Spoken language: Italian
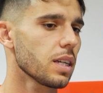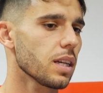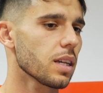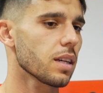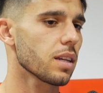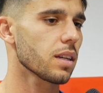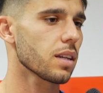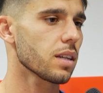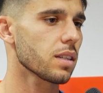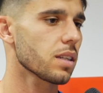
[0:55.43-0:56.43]

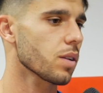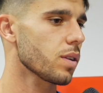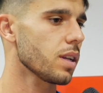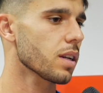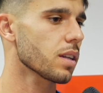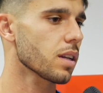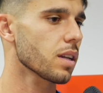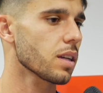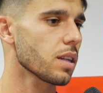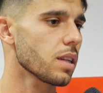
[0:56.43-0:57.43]
E sì, quegli
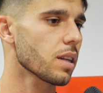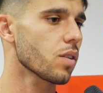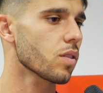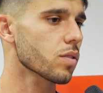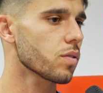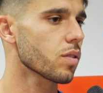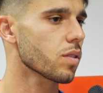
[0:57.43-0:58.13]
anni li ricordo